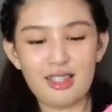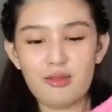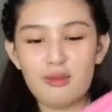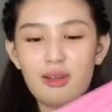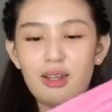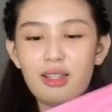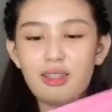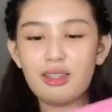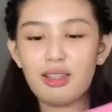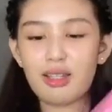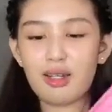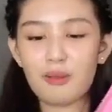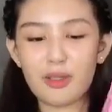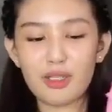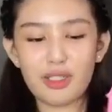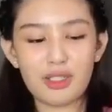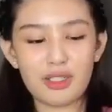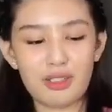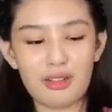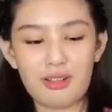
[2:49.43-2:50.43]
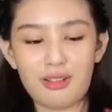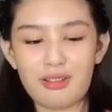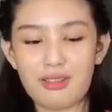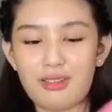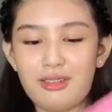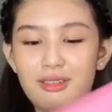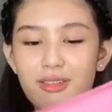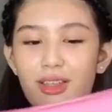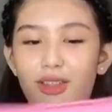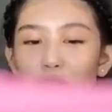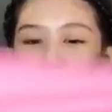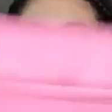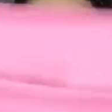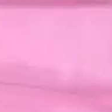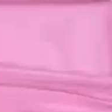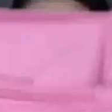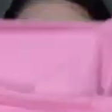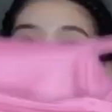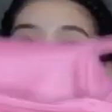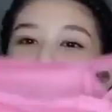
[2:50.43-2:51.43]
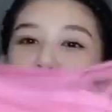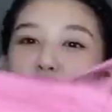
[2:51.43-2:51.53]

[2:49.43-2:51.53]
Ang ganda naman siya. Ito, nakita nyo na